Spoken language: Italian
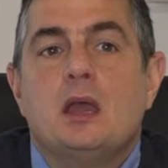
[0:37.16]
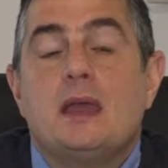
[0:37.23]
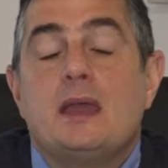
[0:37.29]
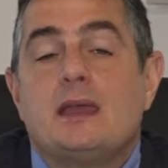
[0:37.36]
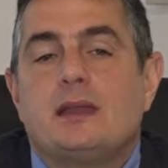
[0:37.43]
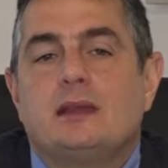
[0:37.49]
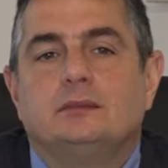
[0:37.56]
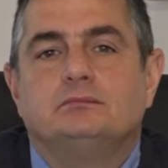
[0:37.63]

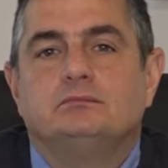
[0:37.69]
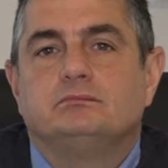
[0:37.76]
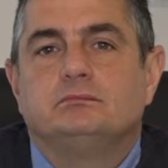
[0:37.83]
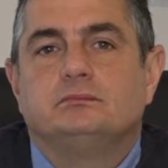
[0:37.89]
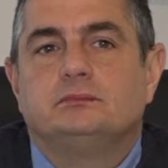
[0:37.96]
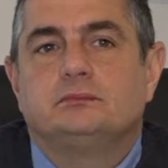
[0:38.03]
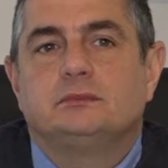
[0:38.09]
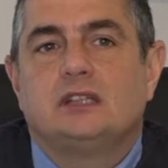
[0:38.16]
E,
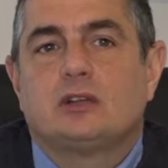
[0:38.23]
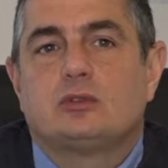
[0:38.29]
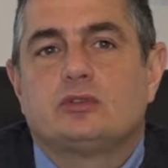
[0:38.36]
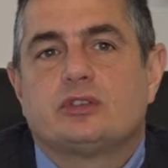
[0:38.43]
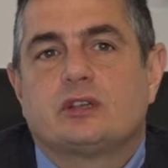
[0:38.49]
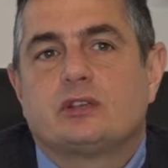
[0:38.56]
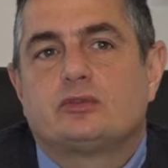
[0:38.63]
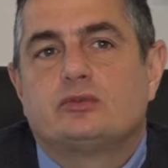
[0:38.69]
ehm, mh, la
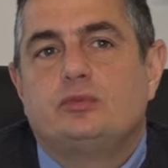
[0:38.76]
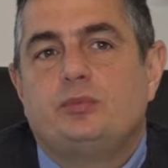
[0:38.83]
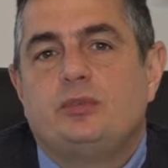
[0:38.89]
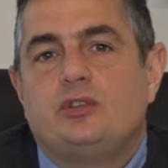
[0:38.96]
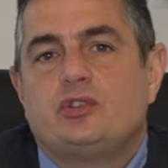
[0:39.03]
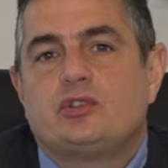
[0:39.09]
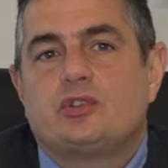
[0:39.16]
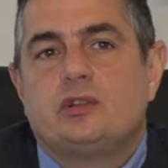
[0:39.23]
cosa che
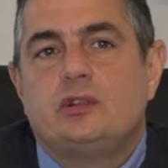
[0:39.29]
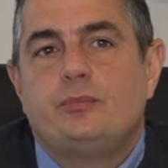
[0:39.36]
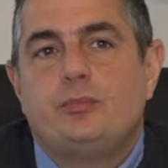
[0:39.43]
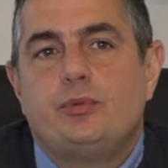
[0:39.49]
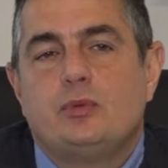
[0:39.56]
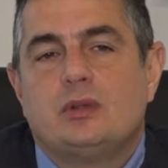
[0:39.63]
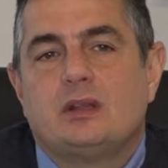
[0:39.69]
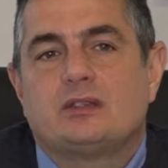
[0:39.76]
stupisce di
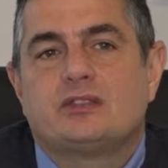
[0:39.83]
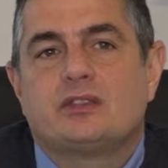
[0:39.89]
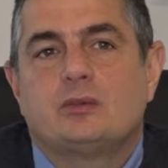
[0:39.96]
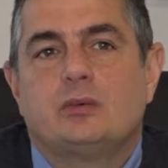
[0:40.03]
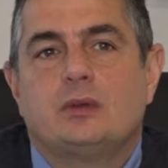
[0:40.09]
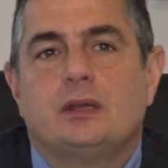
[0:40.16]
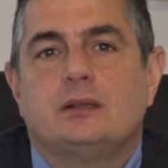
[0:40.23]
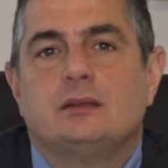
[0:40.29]
più è la
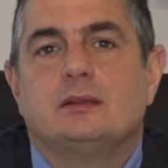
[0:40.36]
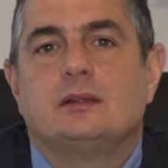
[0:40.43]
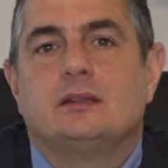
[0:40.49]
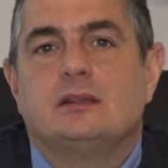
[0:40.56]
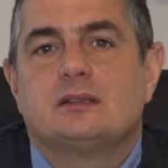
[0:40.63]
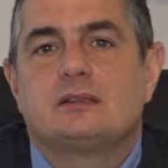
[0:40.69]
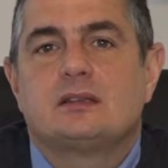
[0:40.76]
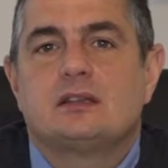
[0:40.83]
seguente,
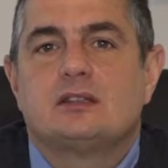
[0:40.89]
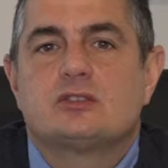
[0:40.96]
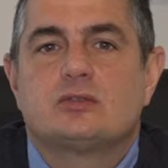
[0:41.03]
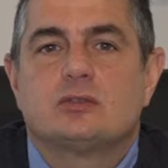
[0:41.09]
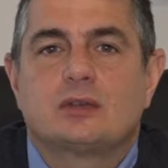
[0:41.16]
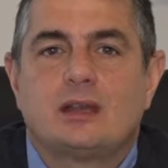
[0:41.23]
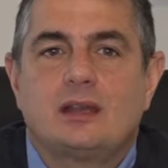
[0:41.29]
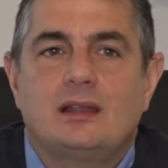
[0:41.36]
nel
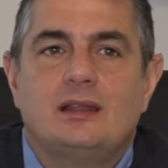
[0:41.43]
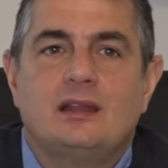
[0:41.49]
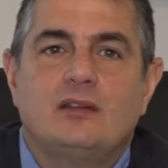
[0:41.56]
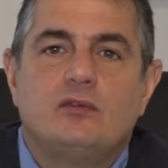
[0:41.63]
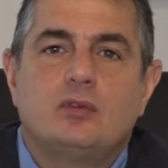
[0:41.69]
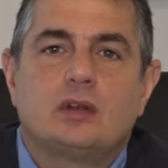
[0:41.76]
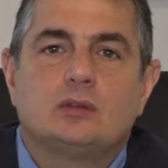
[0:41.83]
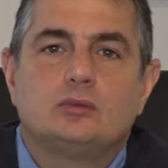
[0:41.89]
senso che
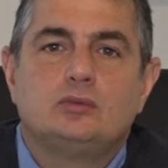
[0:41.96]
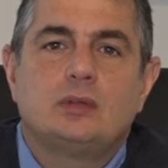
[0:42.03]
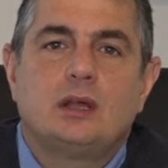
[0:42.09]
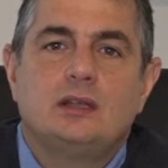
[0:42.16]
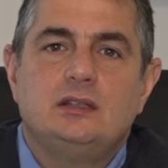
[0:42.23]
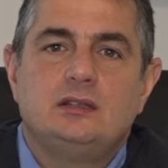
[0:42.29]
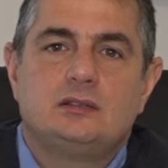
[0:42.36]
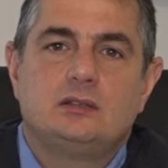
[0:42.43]

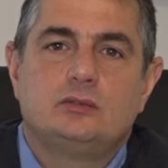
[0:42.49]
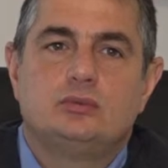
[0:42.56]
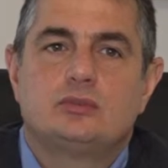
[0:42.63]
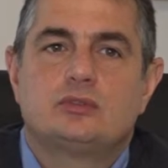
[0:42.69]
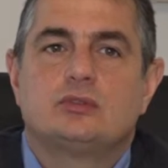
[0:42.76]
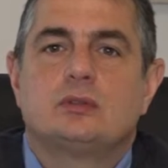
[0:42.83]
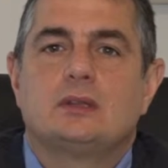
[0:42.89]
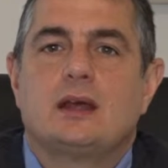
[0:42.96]
l'avvocatura
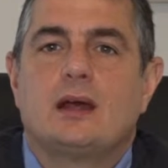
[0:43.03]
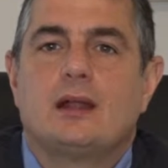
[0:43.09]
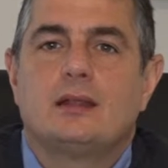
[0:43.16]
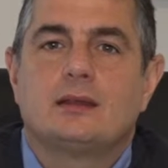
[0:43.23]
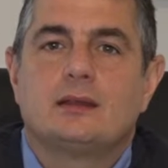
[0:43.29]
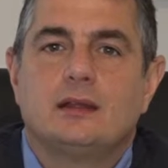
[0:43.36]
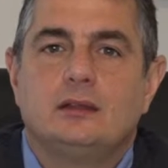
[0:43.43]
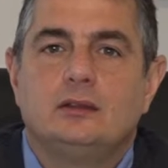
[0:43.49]

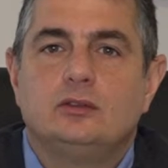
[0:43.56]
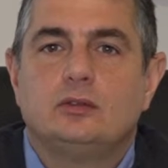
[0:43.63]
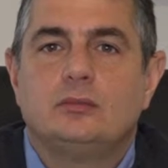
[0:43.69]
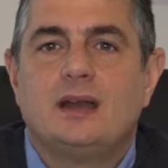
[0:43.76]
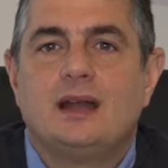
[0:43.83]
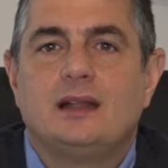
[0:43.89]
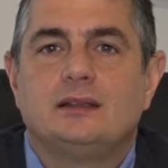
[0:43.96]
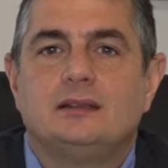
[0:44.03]
istituzionale, che
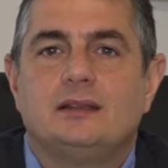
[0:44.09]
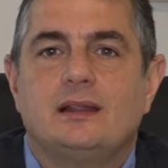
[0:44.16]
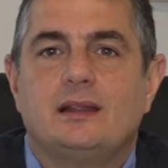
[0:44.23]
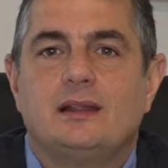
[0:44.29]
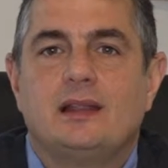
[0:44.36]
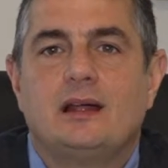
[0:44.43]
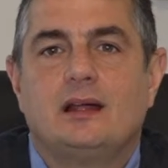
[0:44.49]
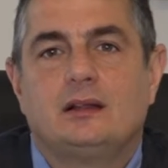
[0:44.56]
all'indomani
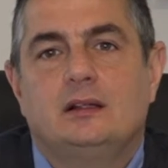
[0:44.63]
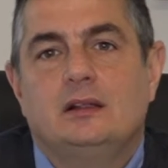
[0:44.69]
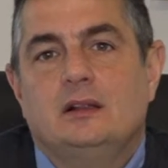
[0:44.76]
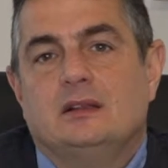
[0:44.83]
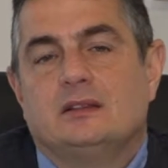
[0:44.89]
della